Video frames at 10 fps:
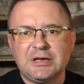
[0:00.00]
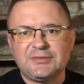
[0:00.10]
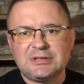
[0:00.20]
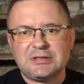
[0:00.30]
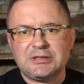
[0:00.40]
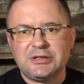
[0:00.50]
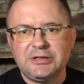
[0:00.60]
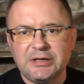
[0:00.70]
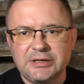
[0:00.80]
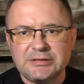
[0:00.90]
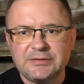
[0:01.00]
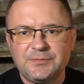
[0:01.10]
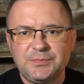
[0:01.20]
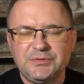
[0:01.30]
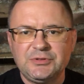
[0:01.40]
a w zasadzie ja jestem
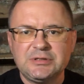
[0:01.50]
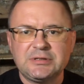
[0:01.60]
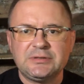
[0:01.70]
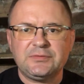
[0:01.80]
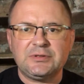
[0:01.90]
w piwnicy,